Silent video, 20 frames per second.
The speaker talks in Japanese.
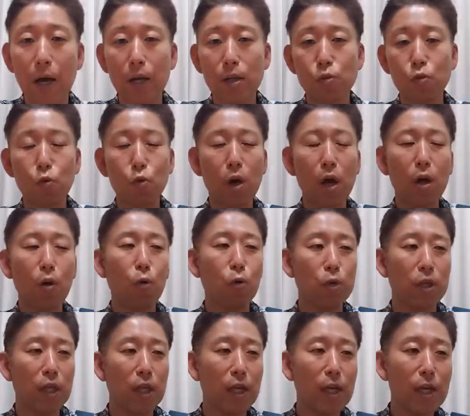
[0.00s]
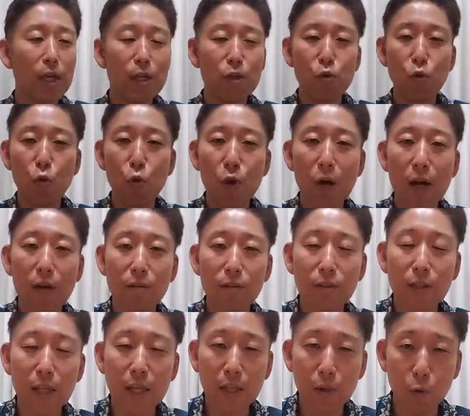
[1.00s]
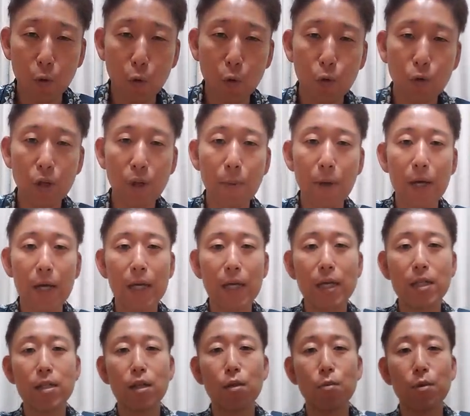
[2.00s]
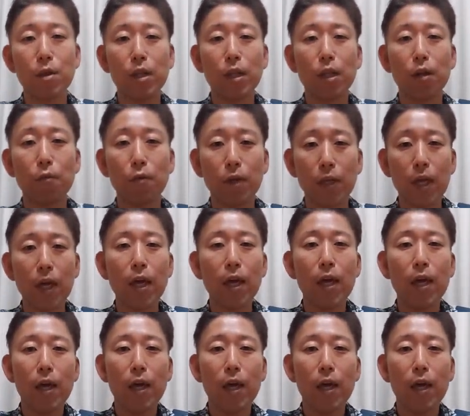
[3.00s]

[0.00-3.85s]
が小学校じゃない小学生のお子様がいらっしゃる皆さんはね、